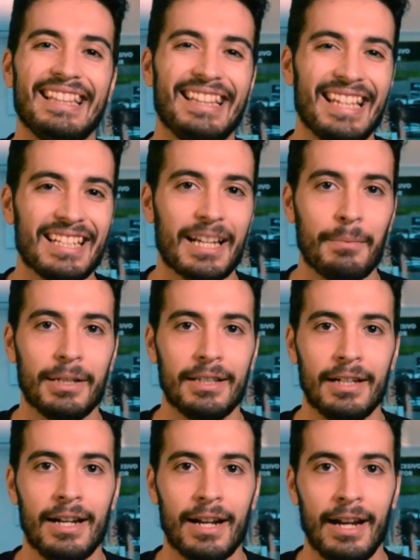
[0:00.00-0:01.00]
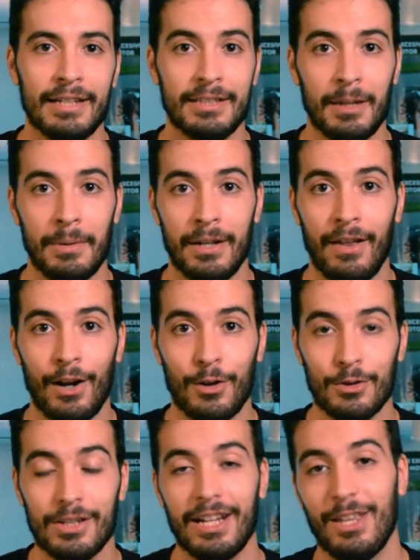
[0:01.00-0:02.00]
tienes que mantener la estabilidad del
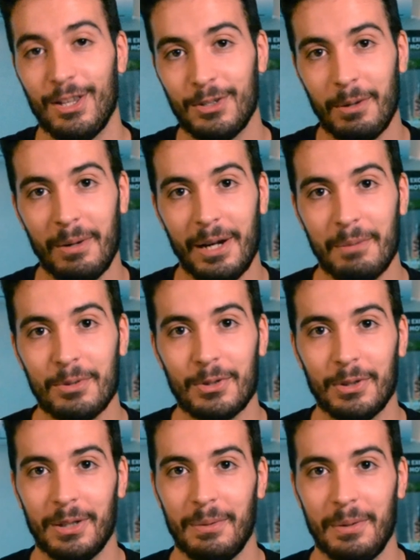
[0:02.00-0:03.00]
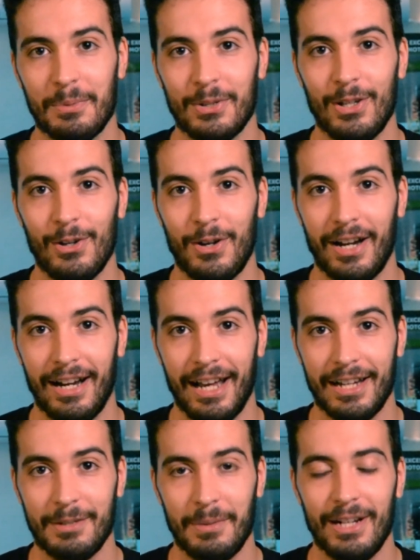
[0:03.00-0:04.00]
coche, que de eso hablaremos cuando hablemos de los
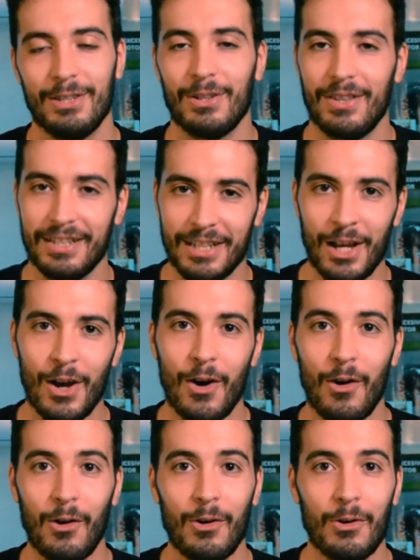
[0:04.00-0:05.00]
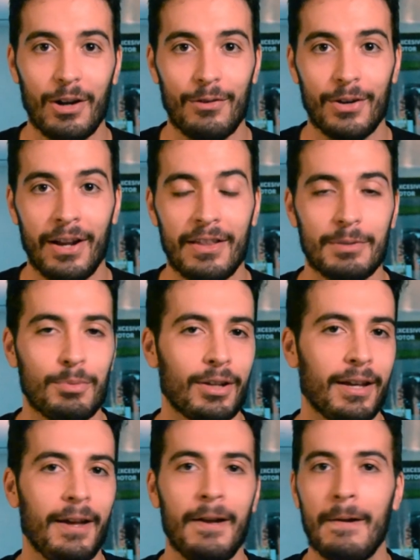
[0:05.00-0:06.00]
reglajes, ¿vale? Entonces, ojo con las frenadas
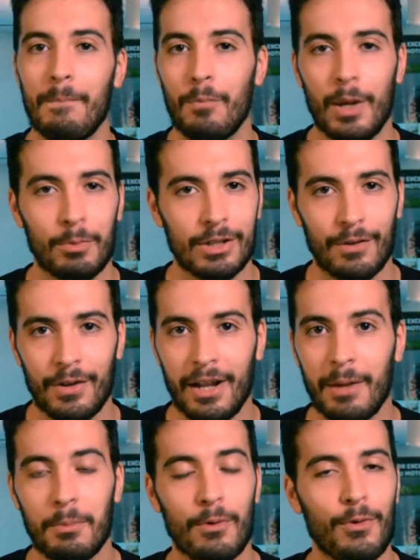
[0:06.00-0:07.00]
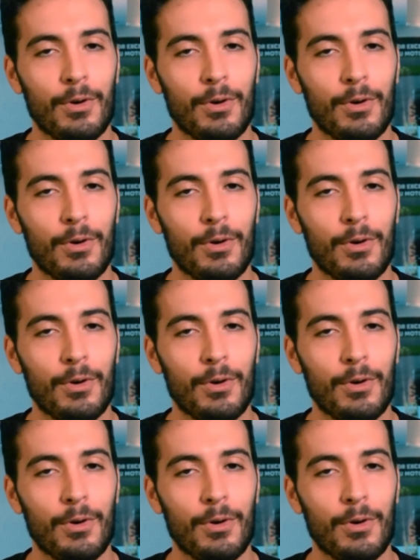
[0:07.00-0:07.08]
porque no hay mucha frenada muy